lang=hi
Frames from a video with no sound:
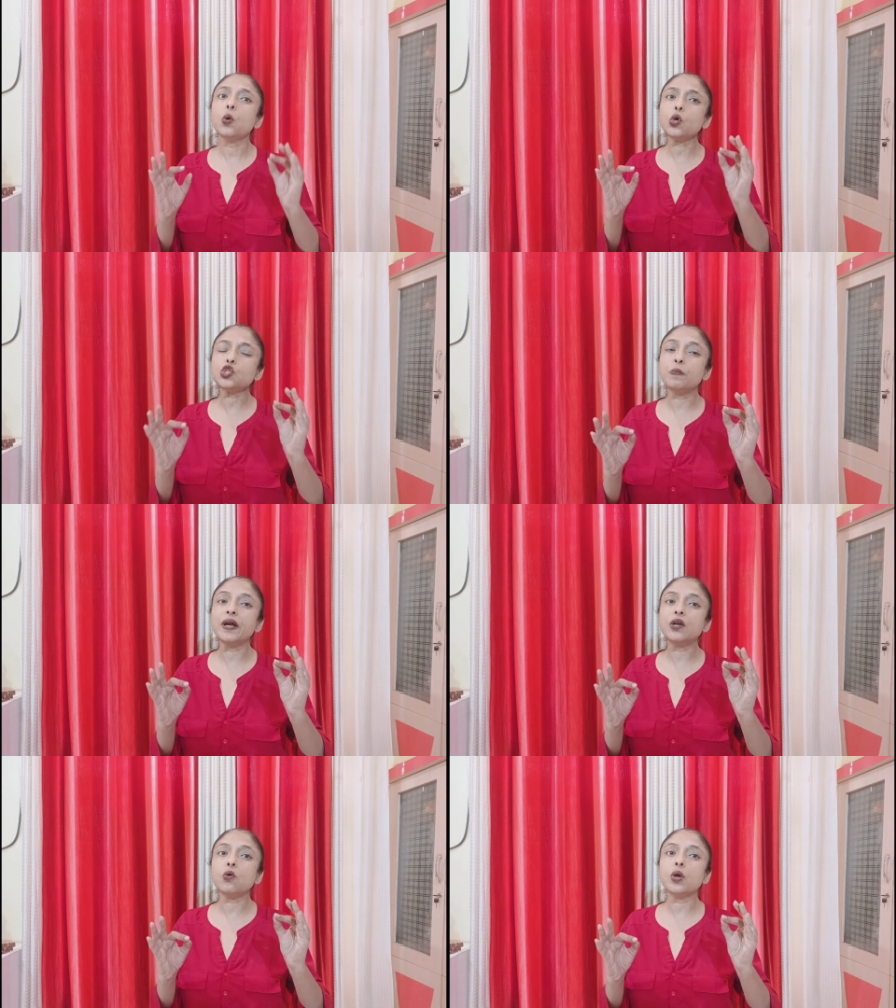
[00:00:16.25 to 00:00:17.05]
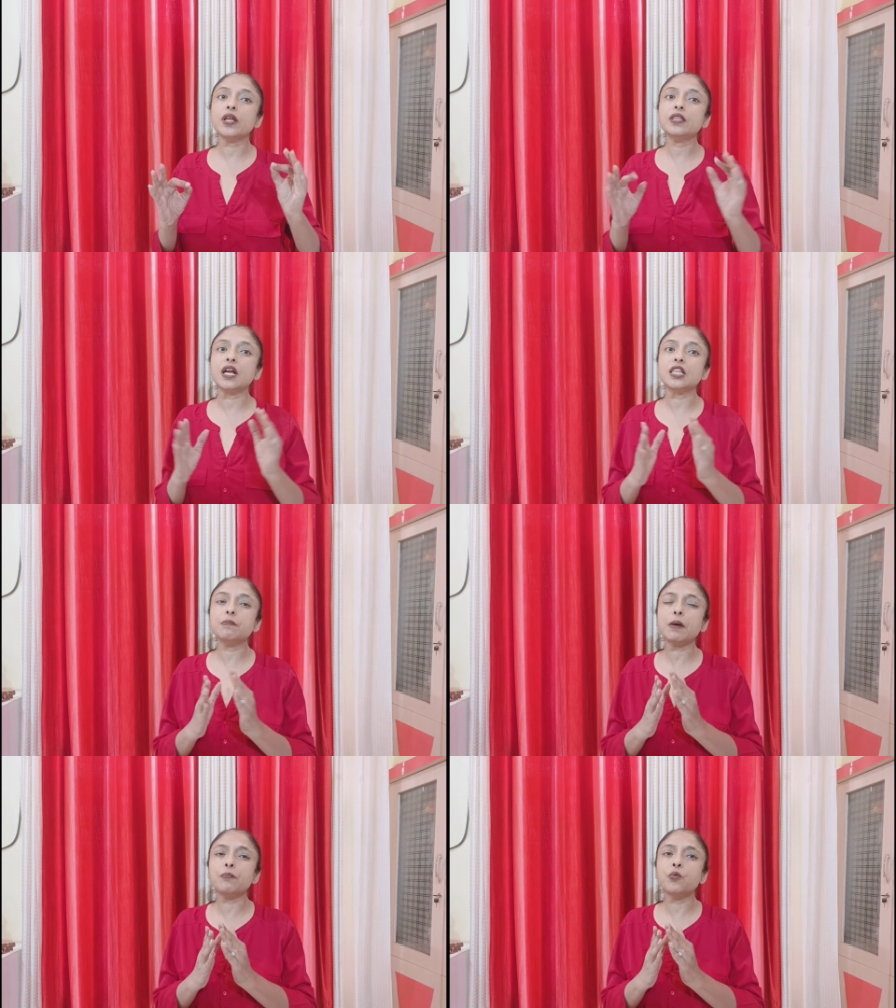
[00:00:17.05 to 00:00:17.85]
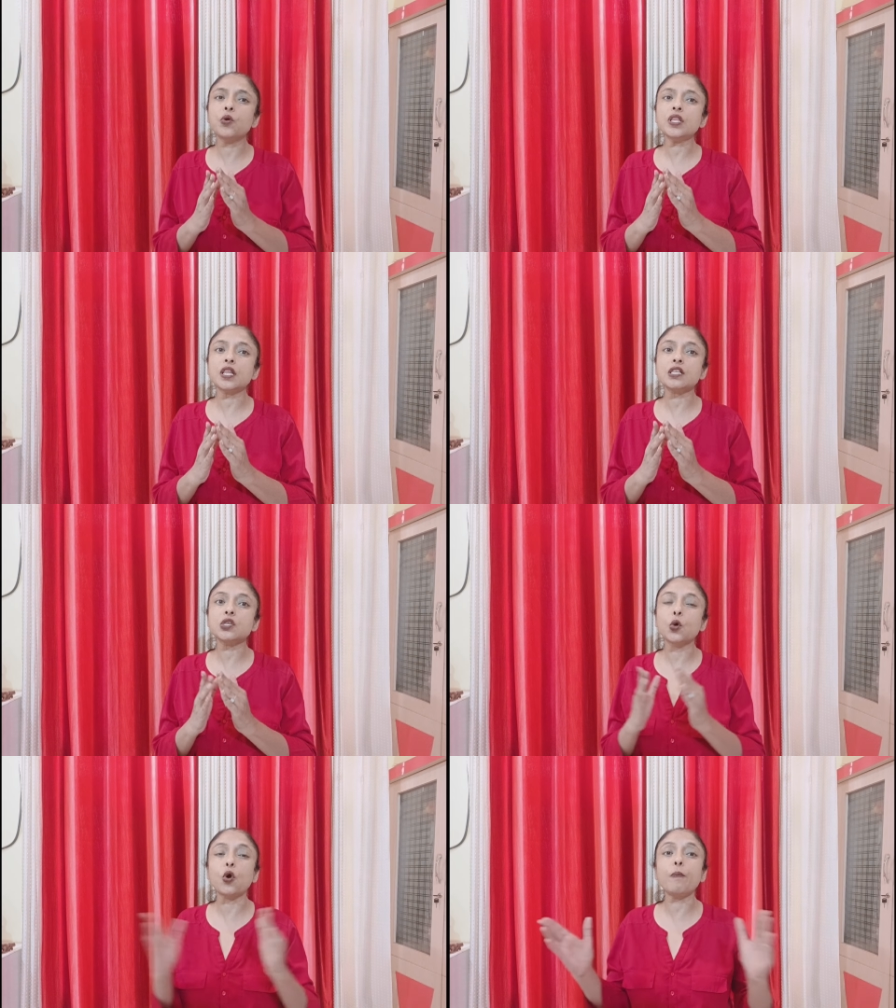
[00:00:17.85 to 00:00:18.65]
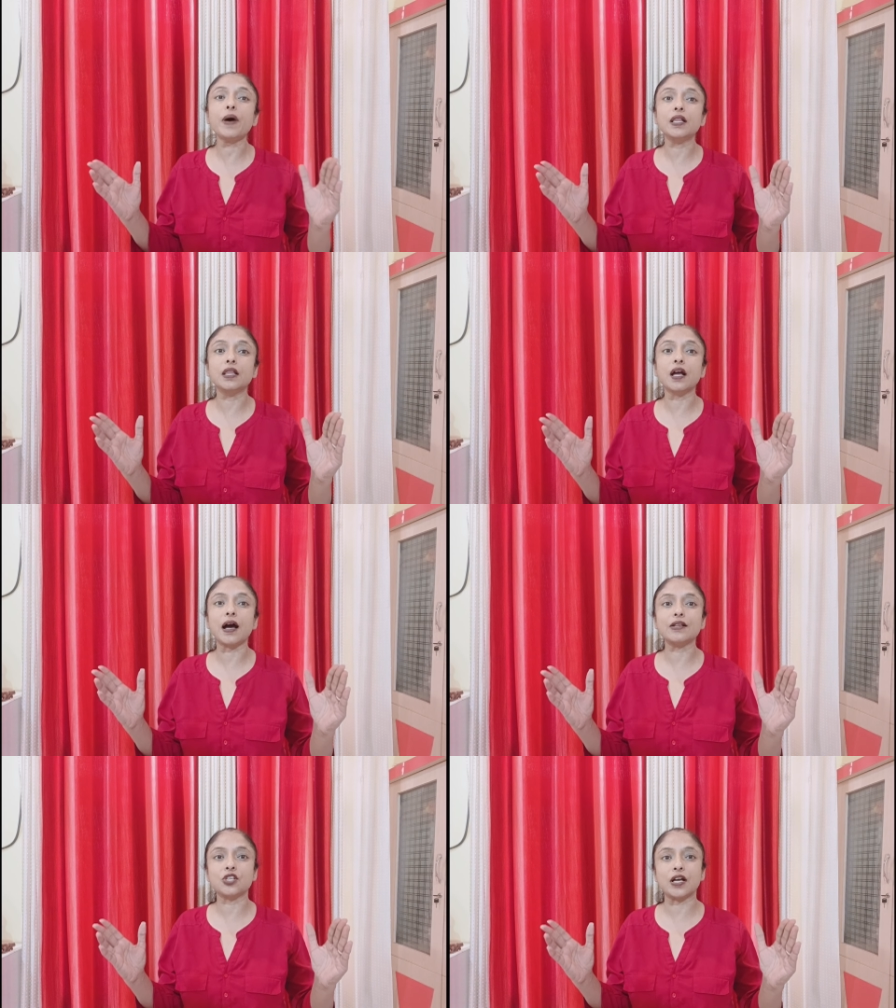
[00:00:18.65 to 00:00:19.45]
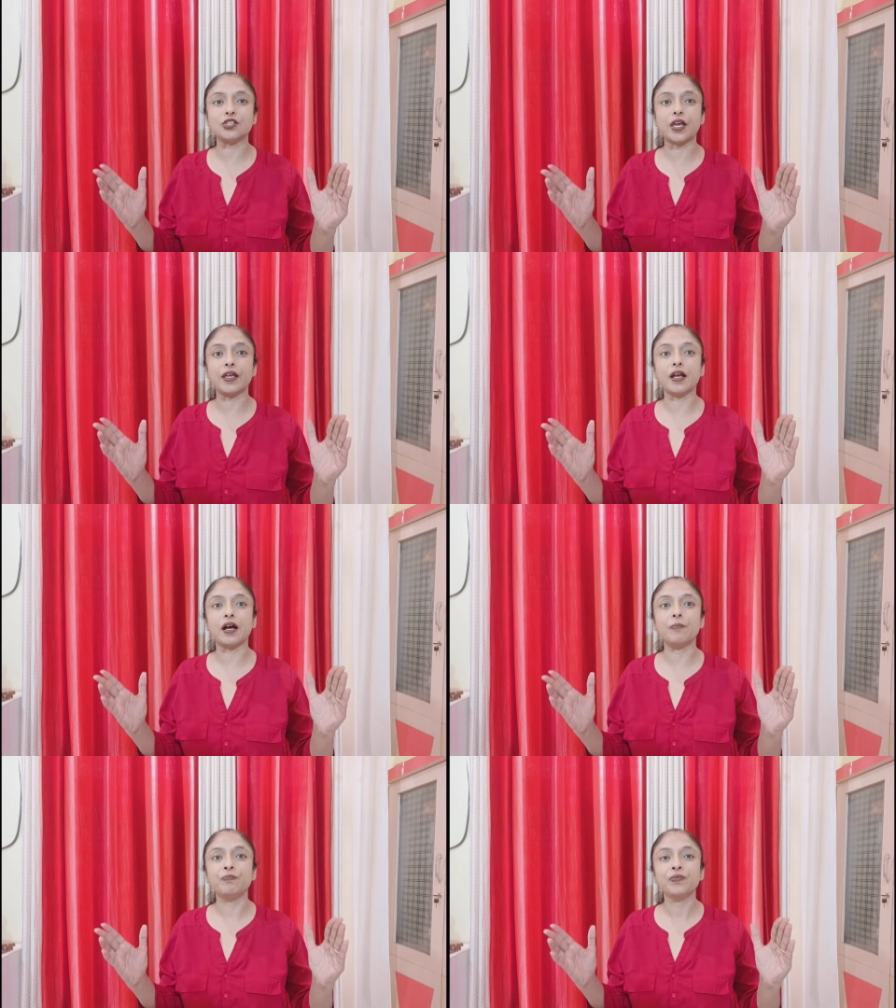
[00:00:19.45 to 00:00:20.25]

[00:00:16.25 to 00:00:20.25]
कुछ मिनटों के लिए धरती पर पूरी तरह से गुप्त अंधकार छा जाएगा